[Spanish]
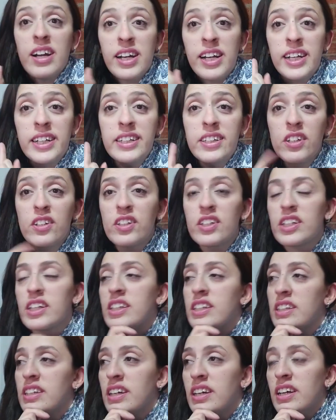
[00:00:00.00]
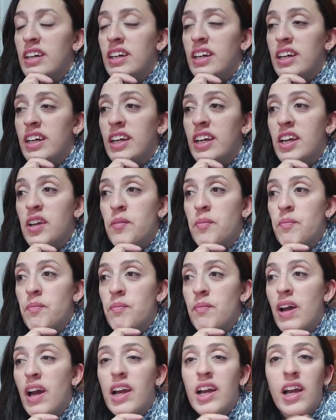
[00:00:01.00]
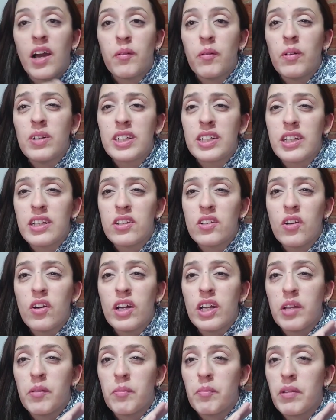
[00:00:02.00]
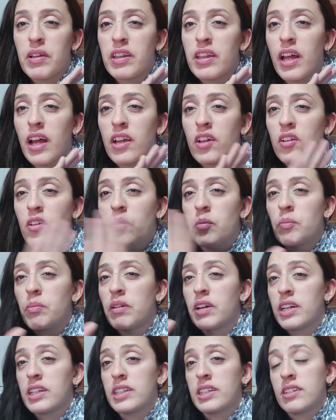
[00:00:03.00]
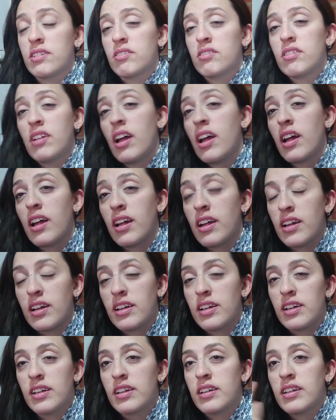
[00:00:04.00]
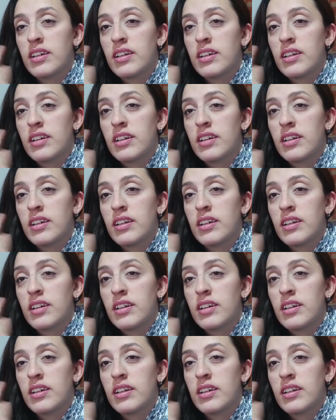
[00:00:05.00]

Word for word: entonces, eh, acabó siendo el inventario pues una